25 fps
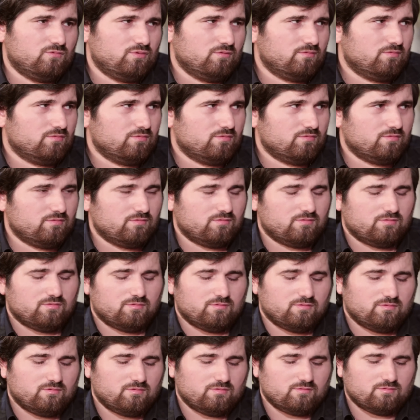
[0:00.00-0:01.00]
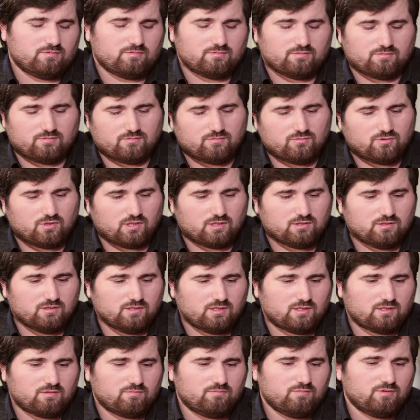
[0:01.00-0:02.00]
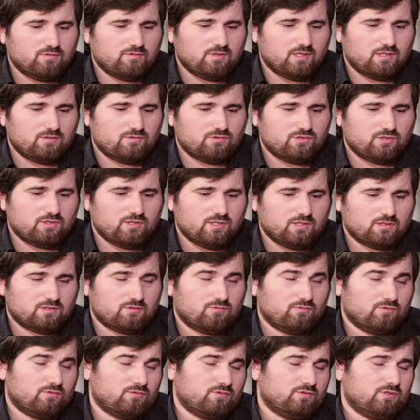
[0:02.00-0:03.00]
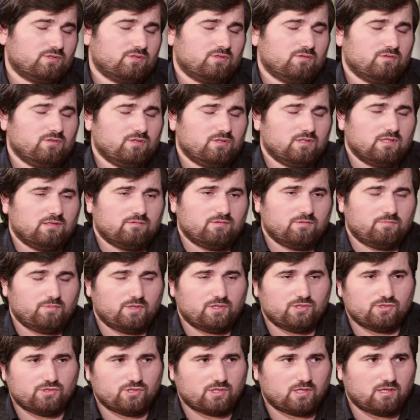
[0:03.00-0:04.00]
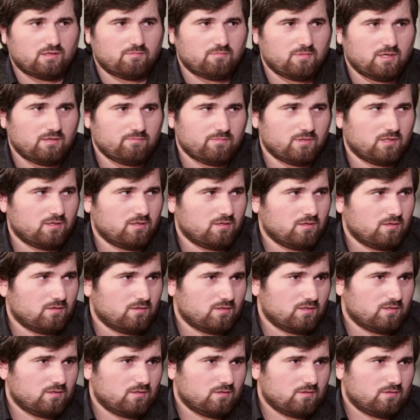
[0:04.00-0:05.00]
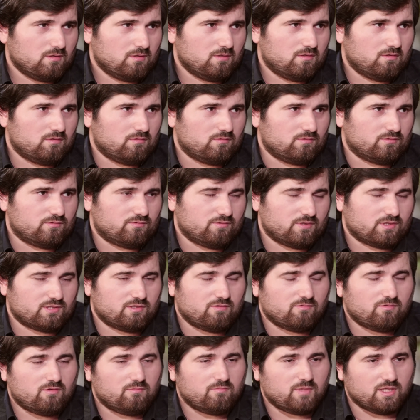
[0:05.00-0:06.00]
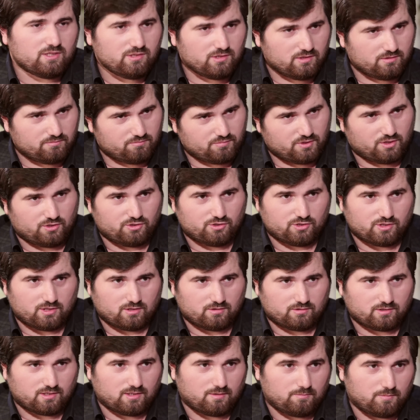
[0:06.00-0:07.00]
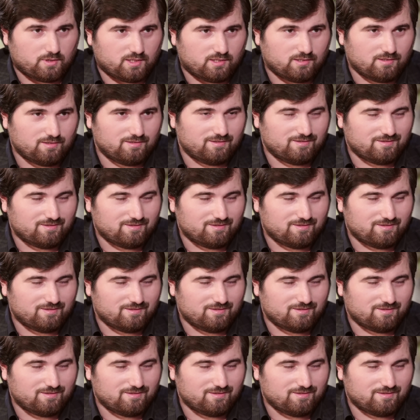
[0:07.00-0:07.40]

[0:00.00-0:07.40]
у родных бываю очень редко. Вот недавно приезжала мама. Вот в основном они приезжают ко мне.